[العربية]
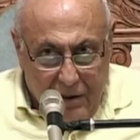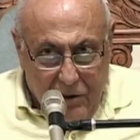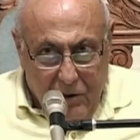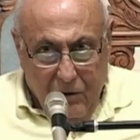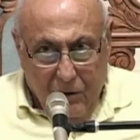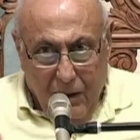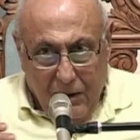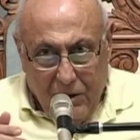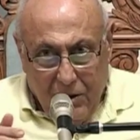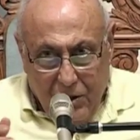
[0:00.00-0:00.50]

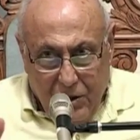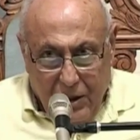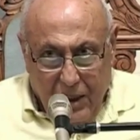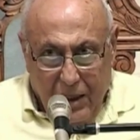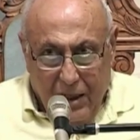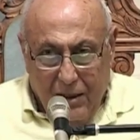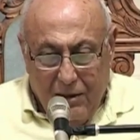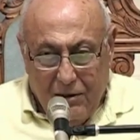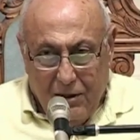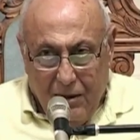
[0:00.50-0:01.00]
دلوقتي
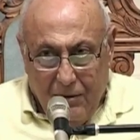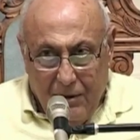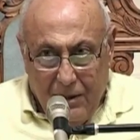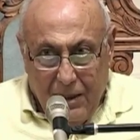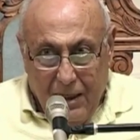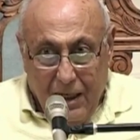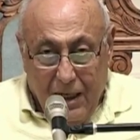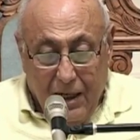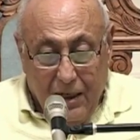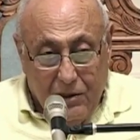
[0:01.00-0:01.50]
اتشال نظام
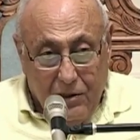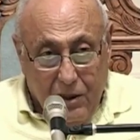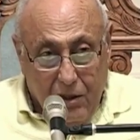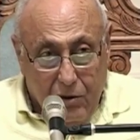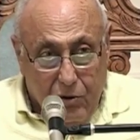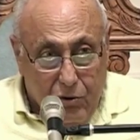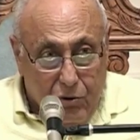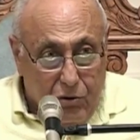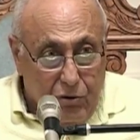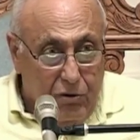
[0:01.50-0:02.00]
الكهنة صار
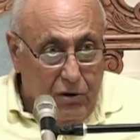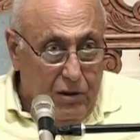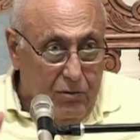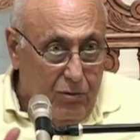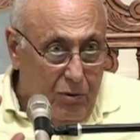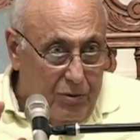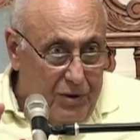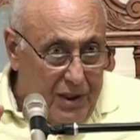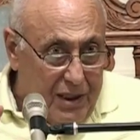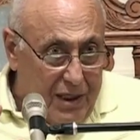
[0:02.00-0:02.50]
كل
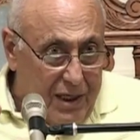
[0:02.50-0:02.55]
المؤمنين